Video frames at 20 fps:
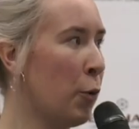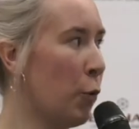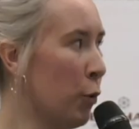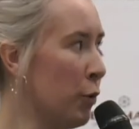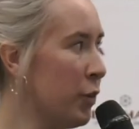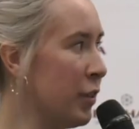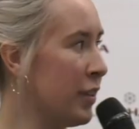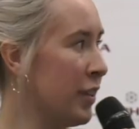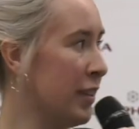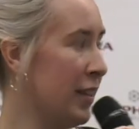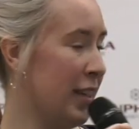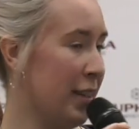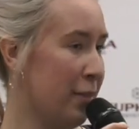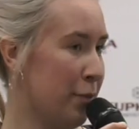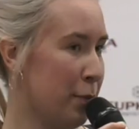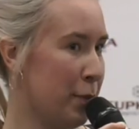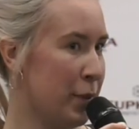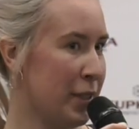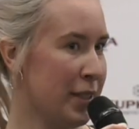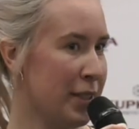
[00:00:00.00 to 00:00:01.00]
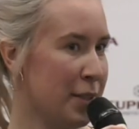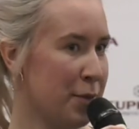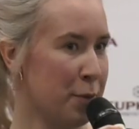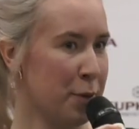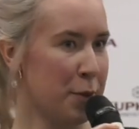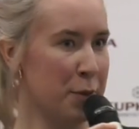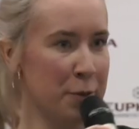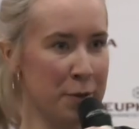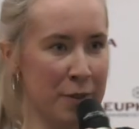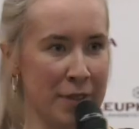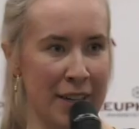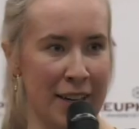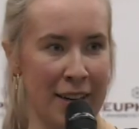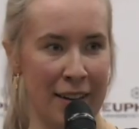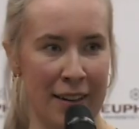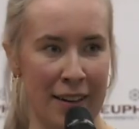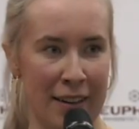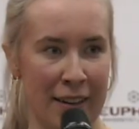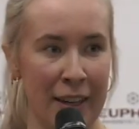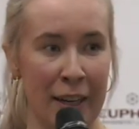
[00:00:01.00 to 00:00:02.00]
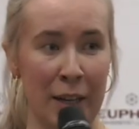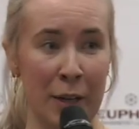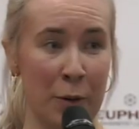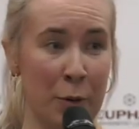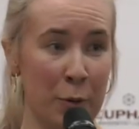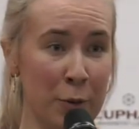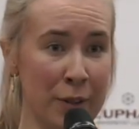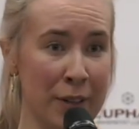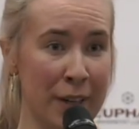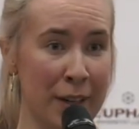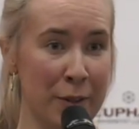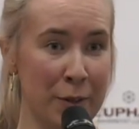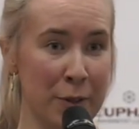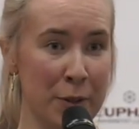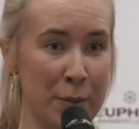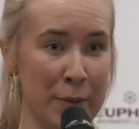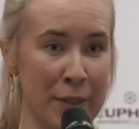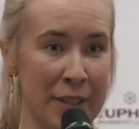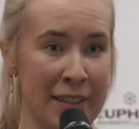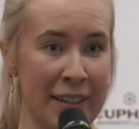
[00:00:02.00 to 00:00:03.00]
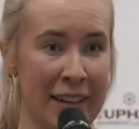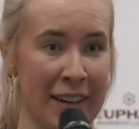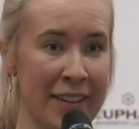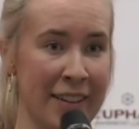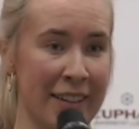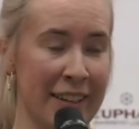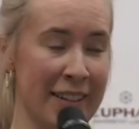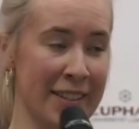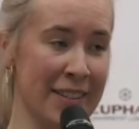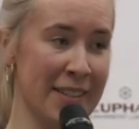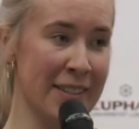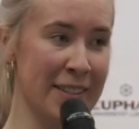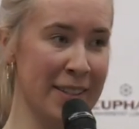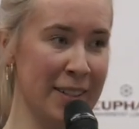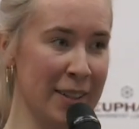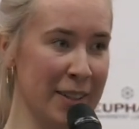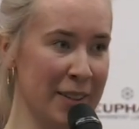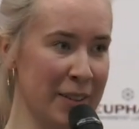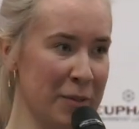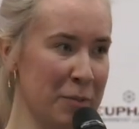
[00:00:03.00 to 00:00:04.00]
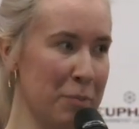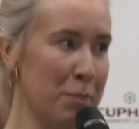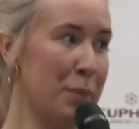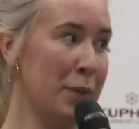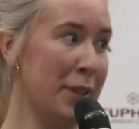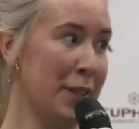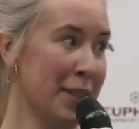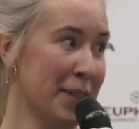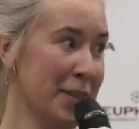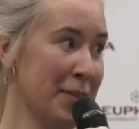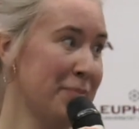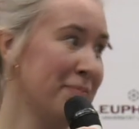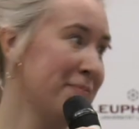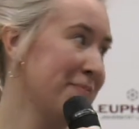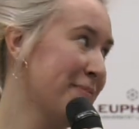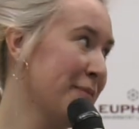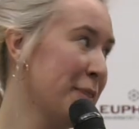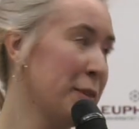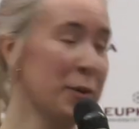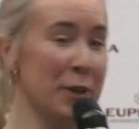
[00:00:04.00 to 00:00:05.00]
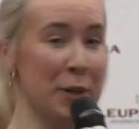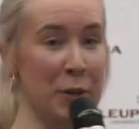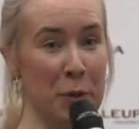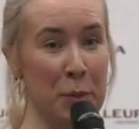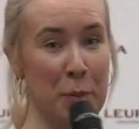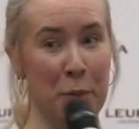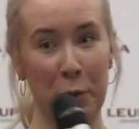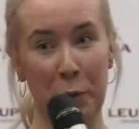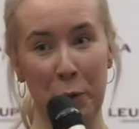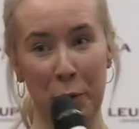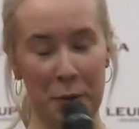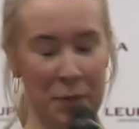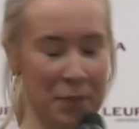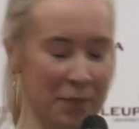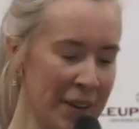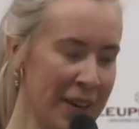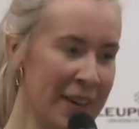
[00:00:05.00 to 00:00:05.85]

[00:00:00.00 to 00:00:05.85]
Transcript: Ohne den Hefepilz würde unser aller Grundnahrungsmittel gar nicht existieren, Bier. Oder auch Brot.